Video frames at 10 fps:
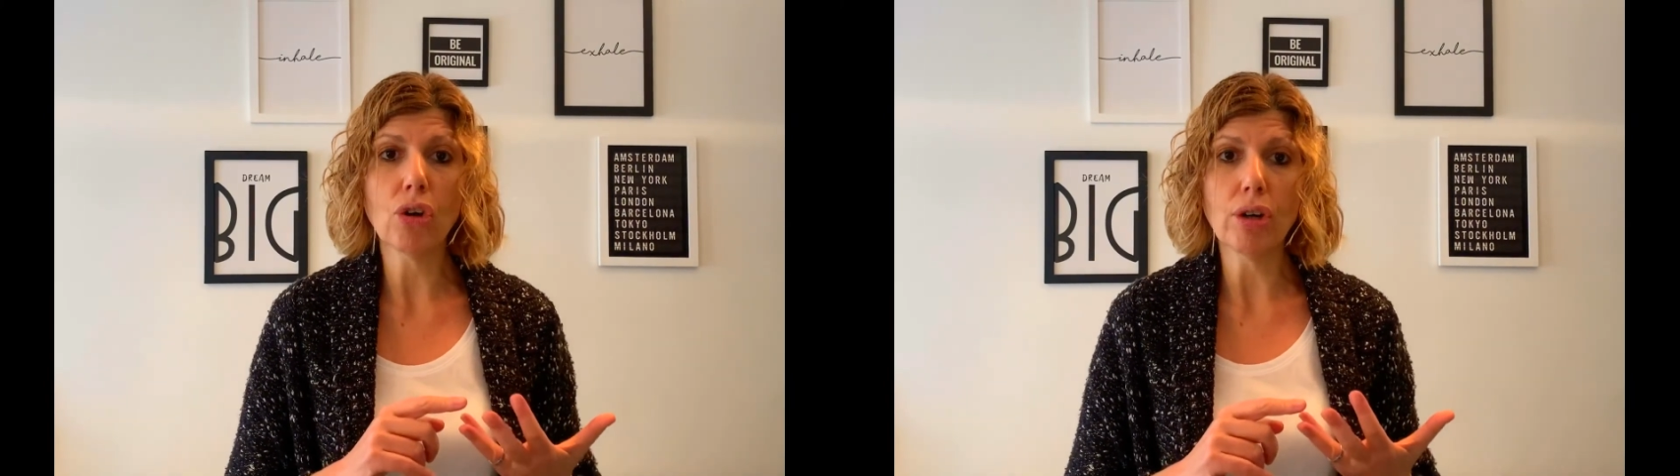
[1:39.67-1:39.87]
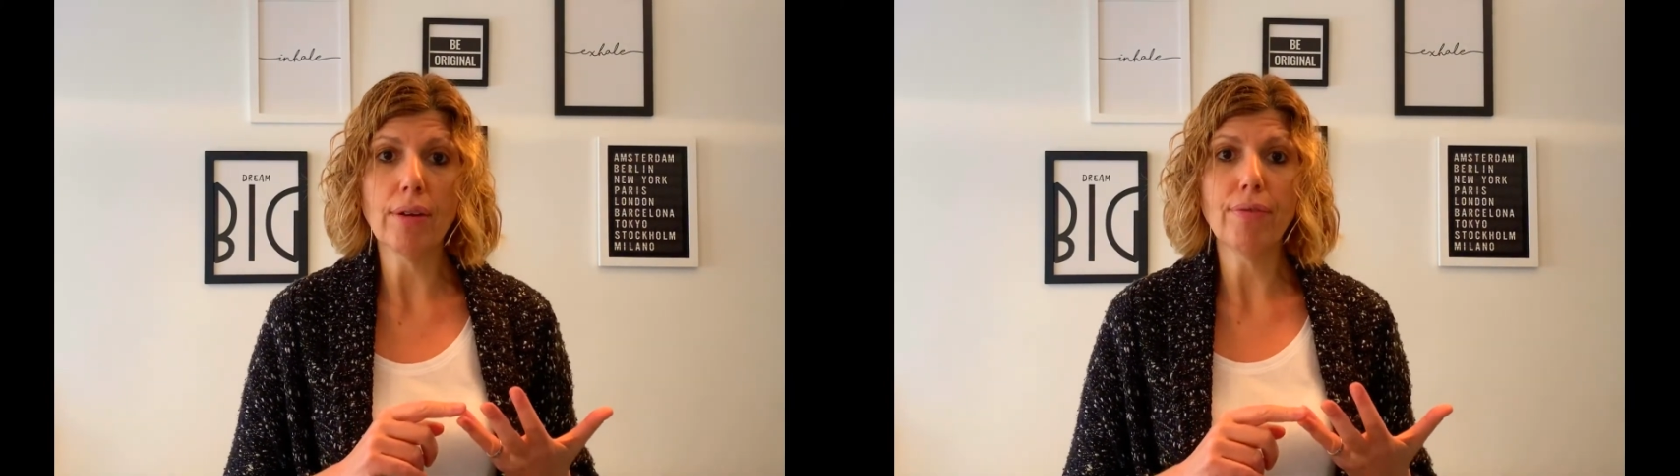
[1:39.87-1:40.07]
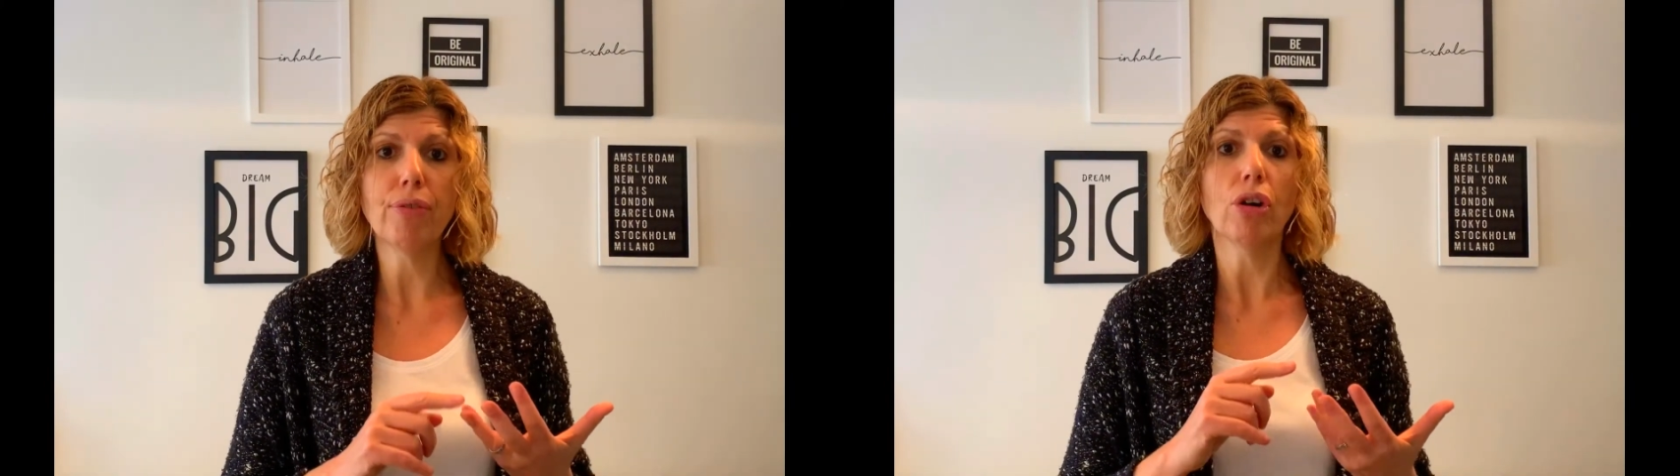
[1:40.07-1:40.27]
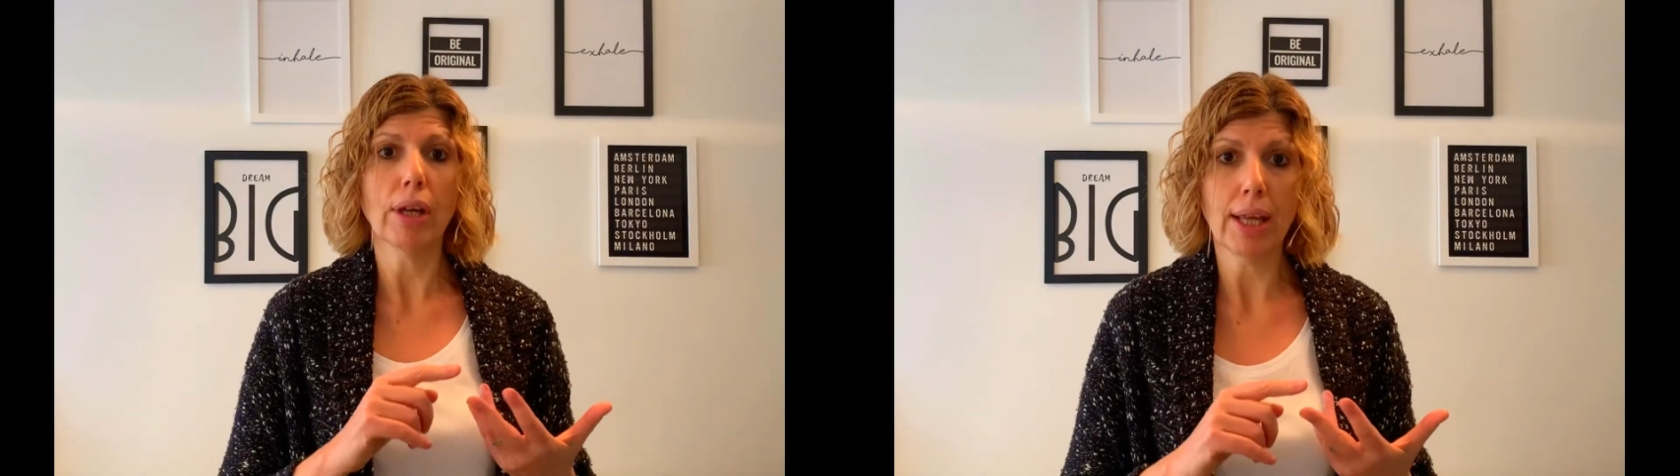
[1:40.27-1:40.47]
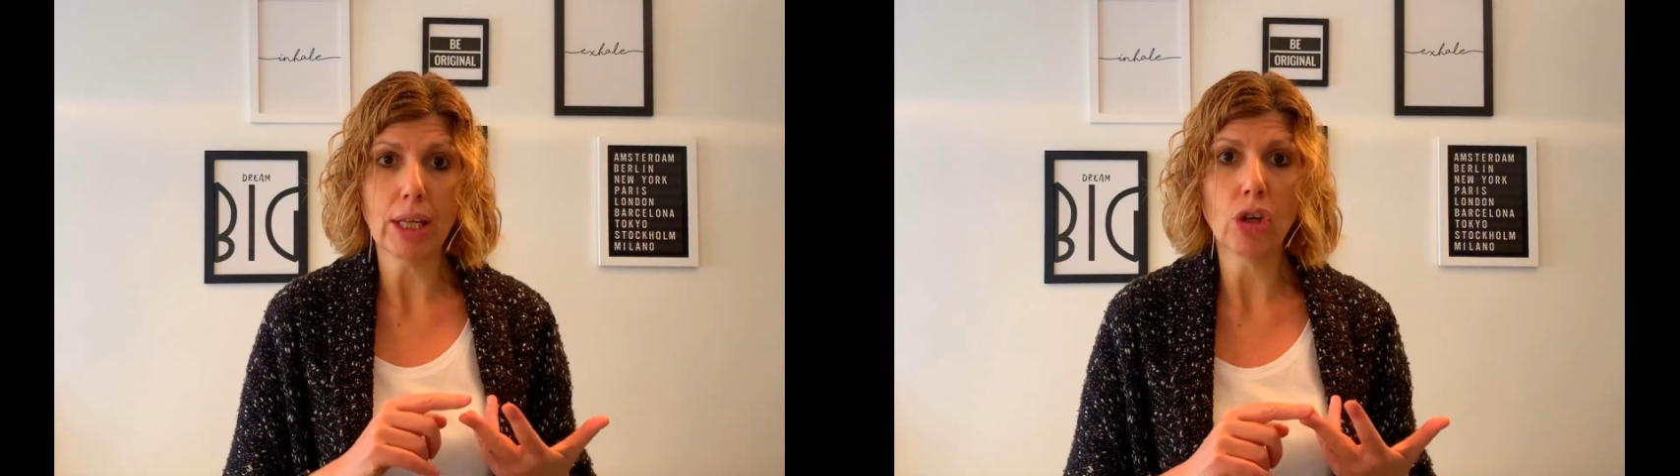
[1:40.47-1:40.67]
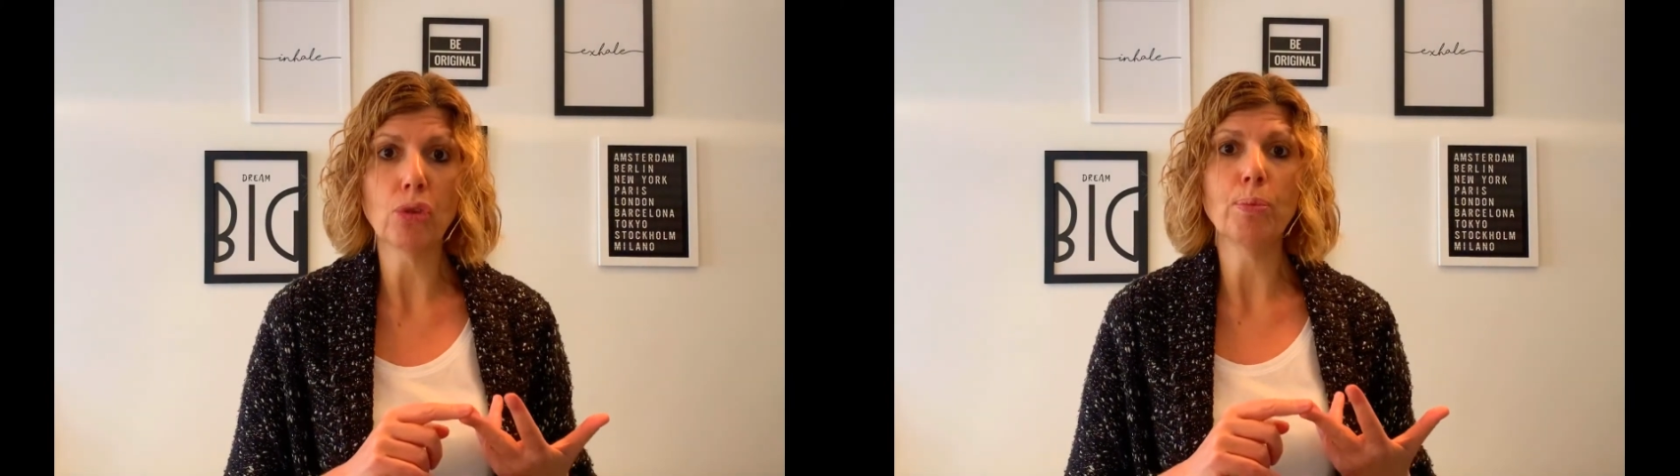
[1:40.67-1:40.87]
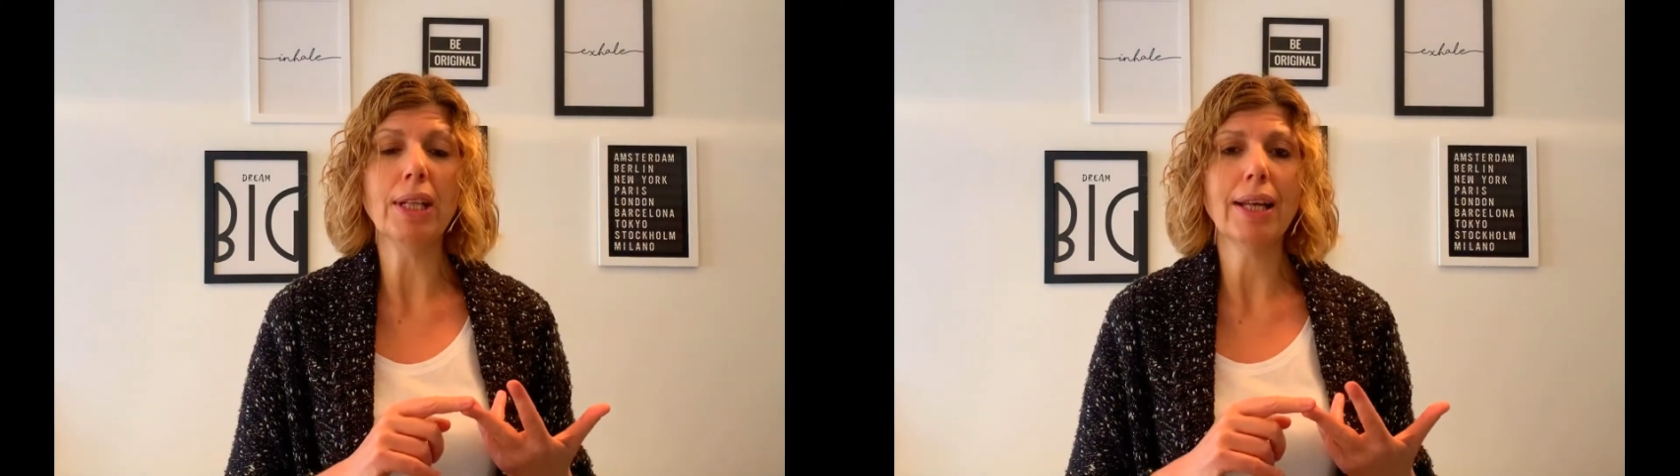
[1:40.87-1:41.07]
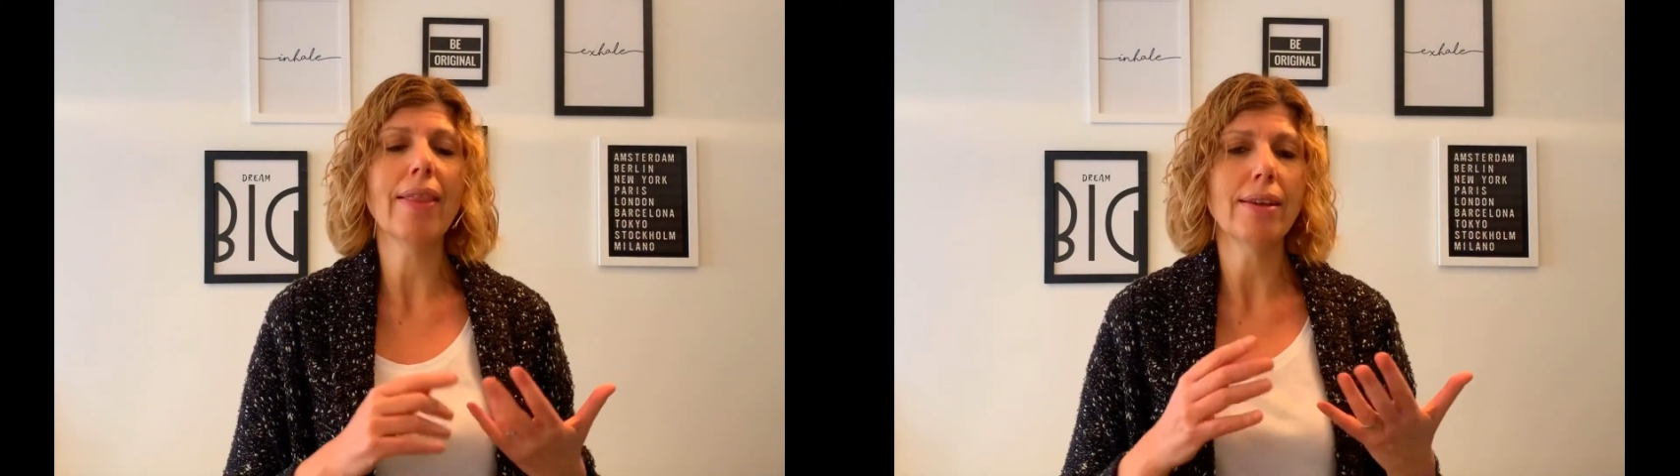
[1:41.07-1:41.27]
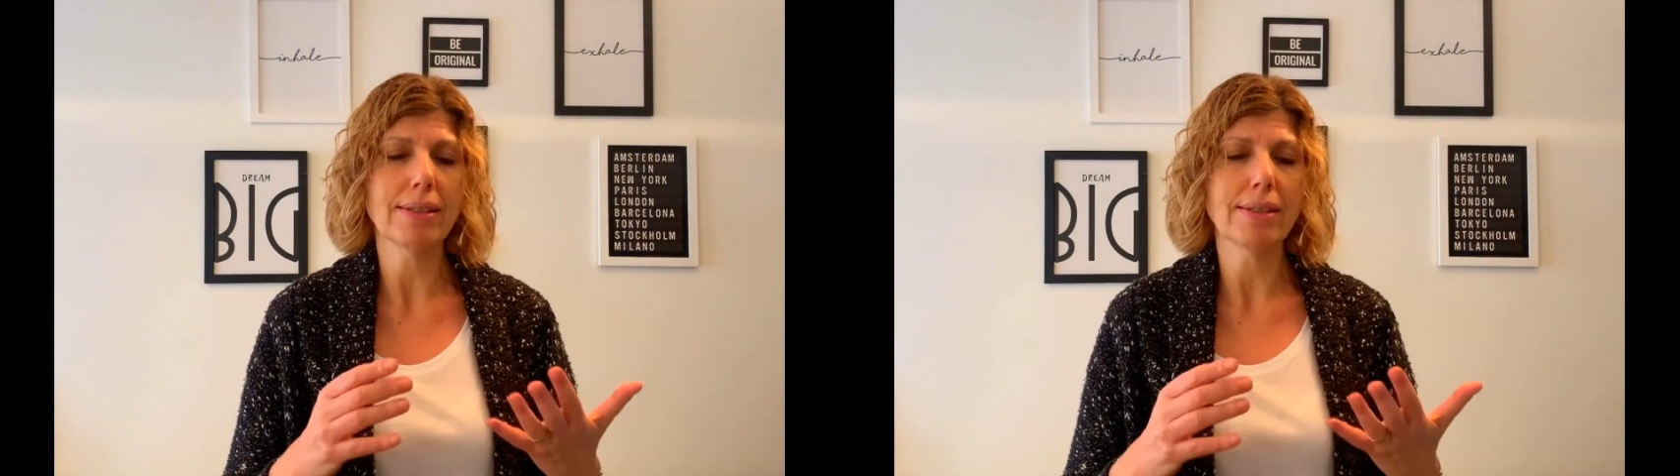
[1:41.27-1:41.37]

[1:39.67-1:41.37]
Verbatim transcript: con enfoque y con humildad